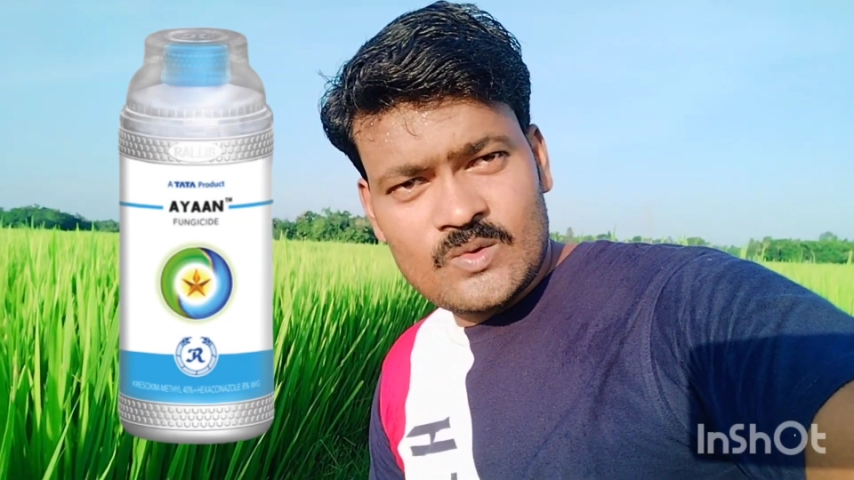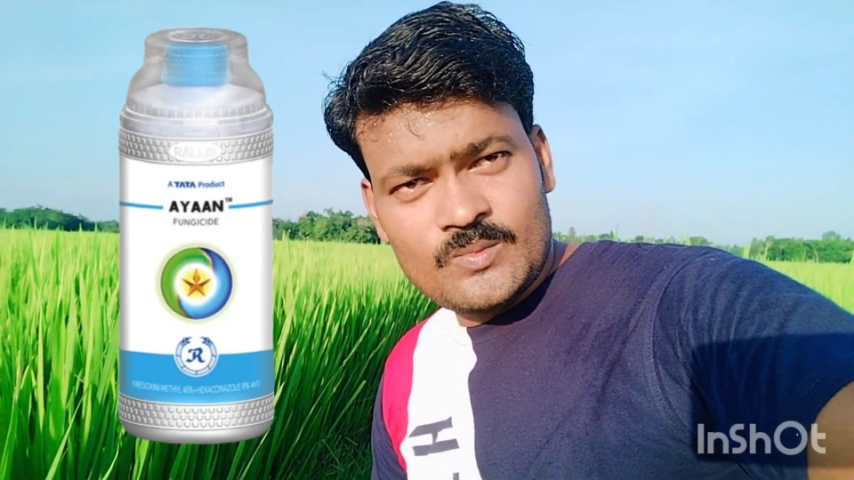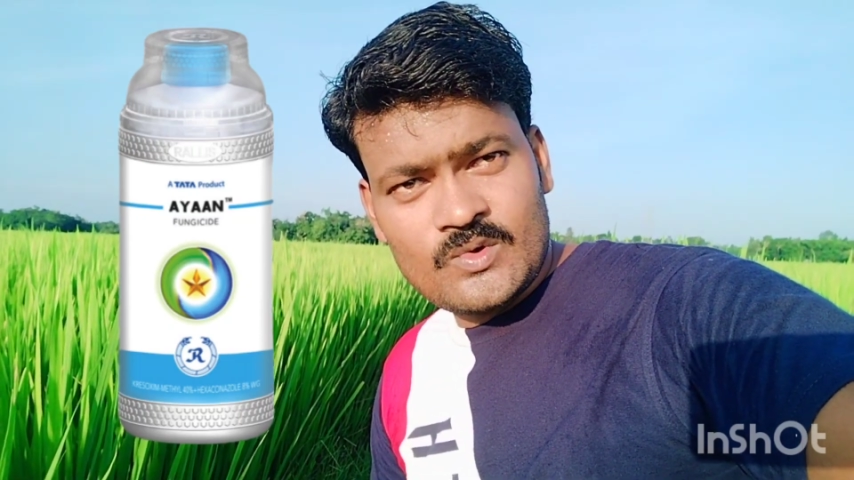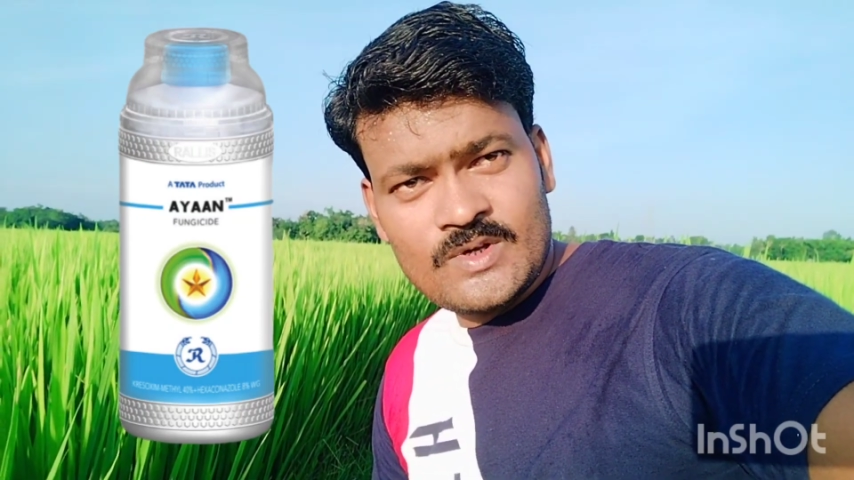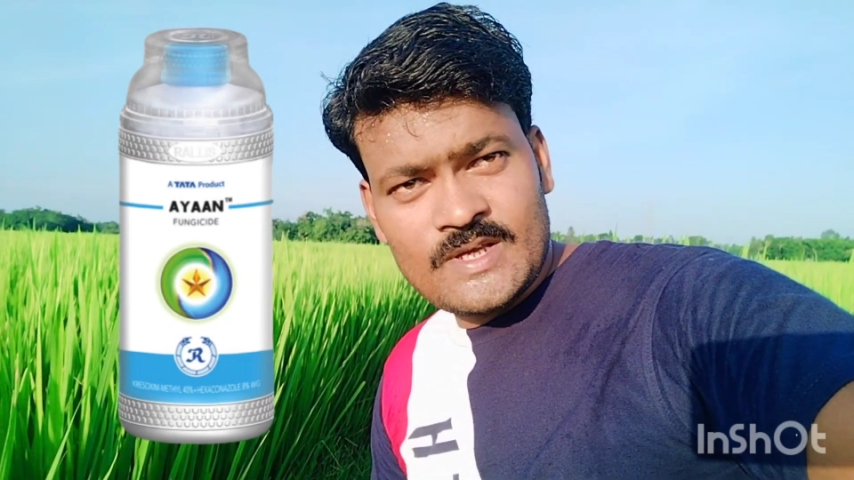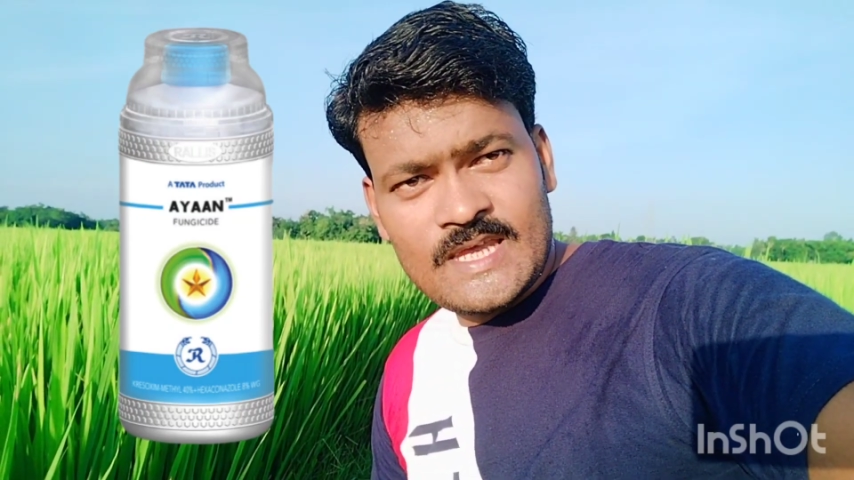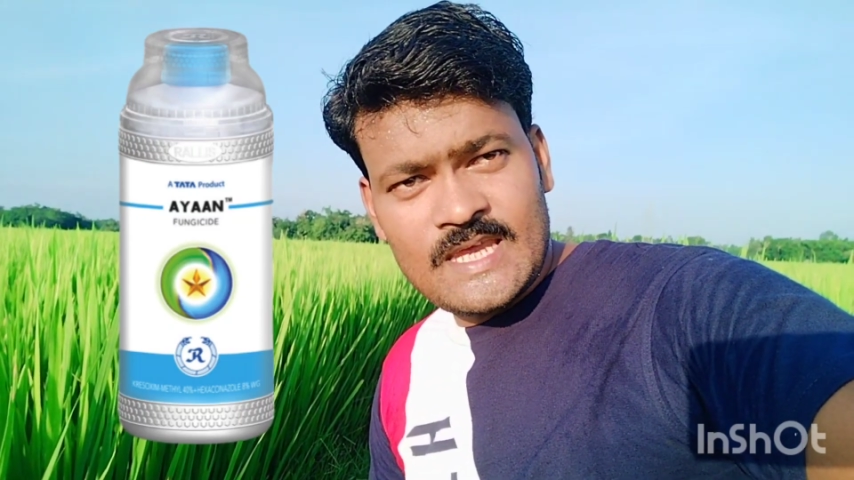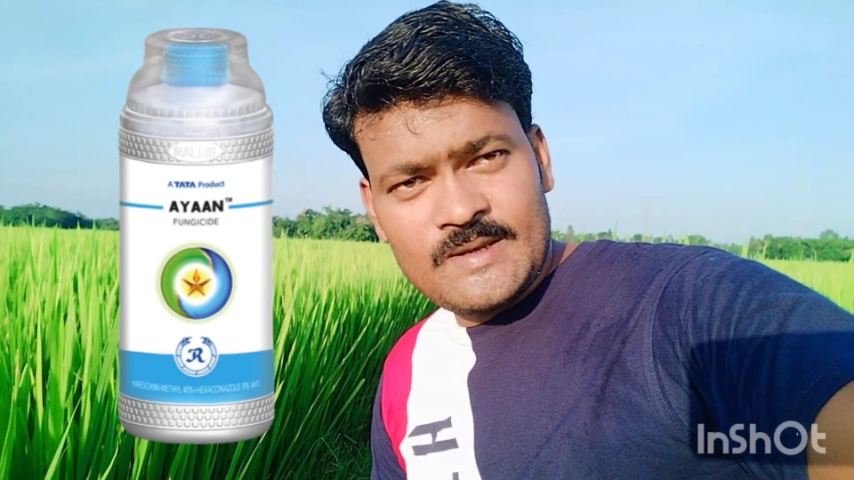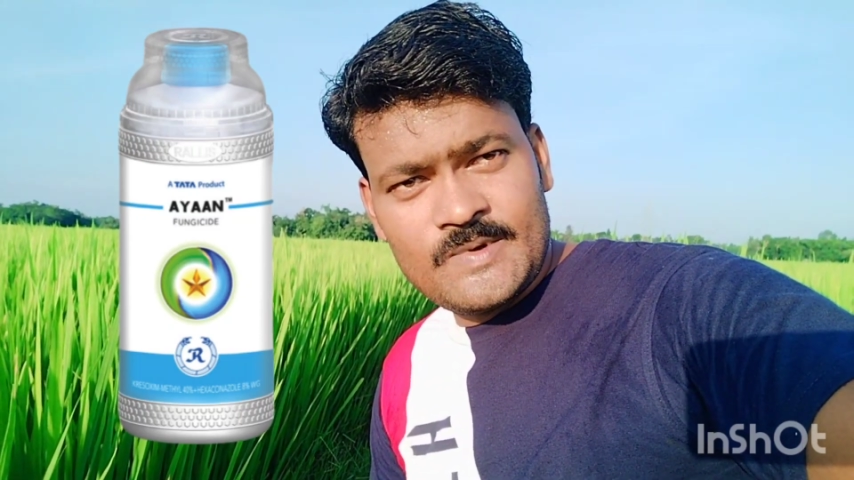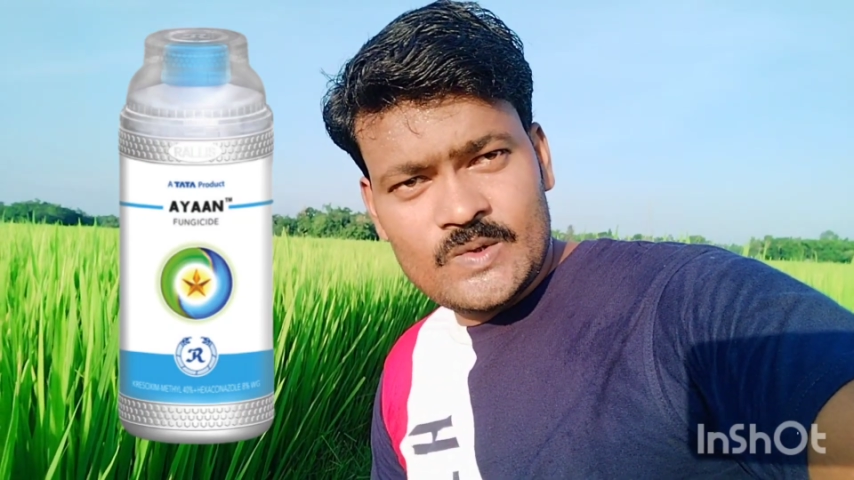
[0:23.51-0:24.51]
করব
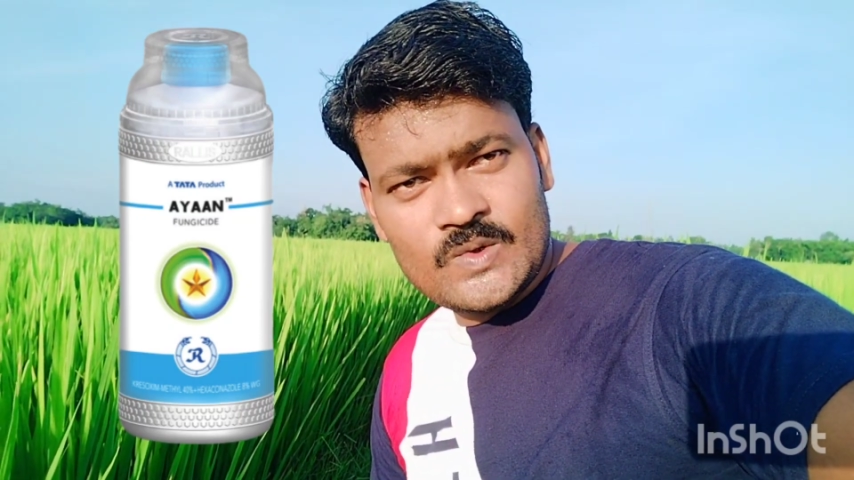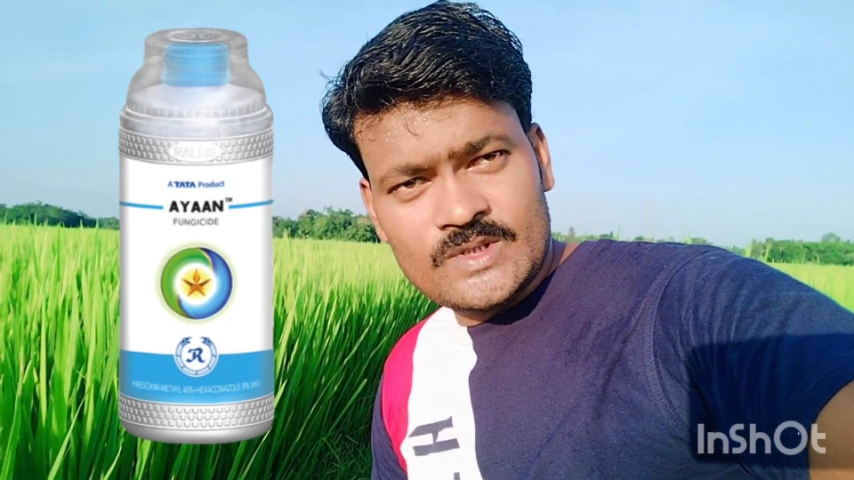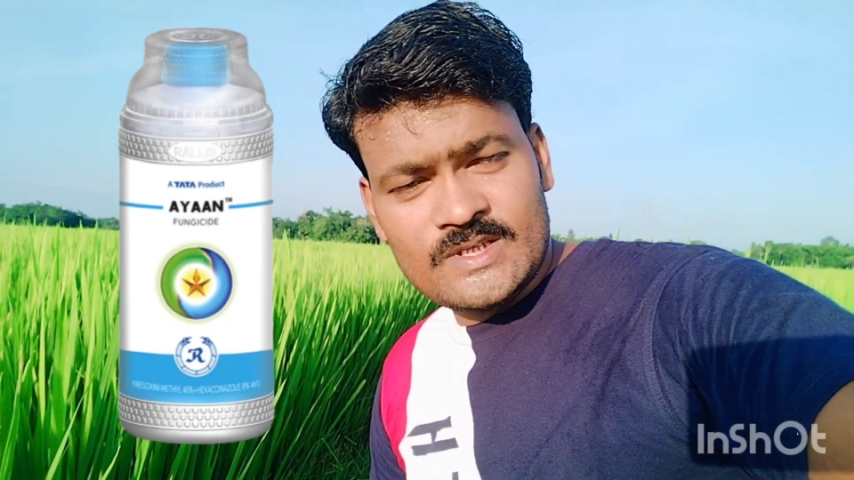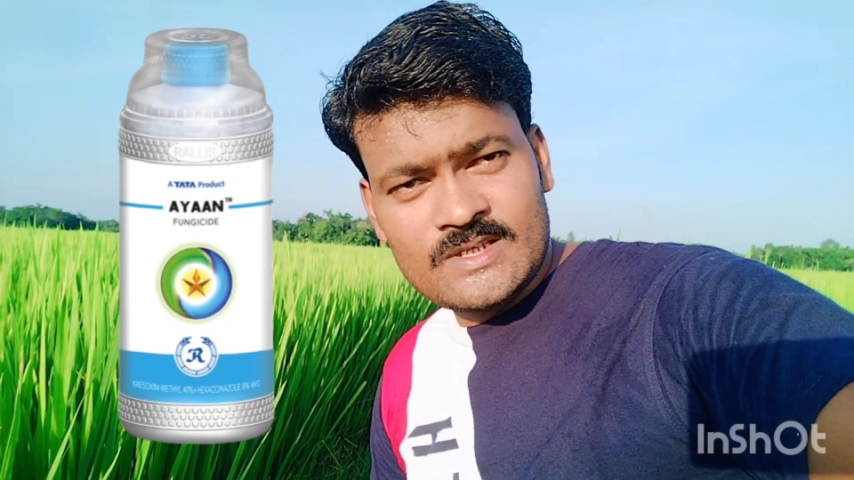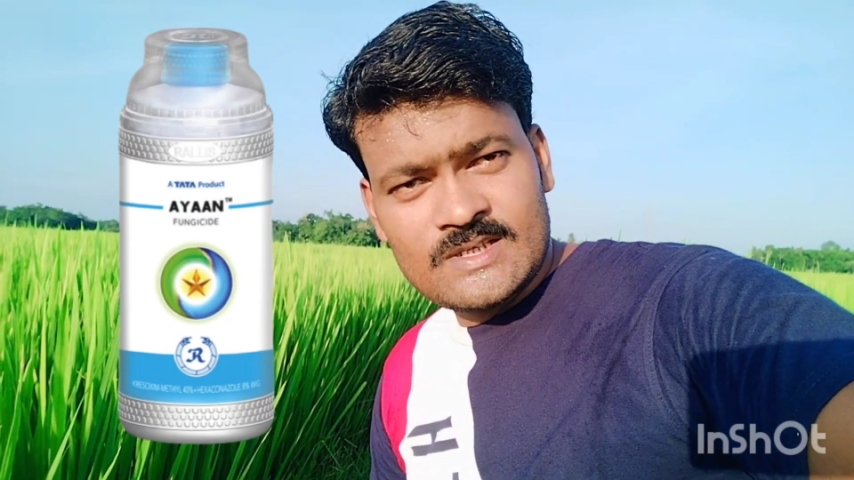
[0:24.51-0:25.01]
এই ভিডিওতে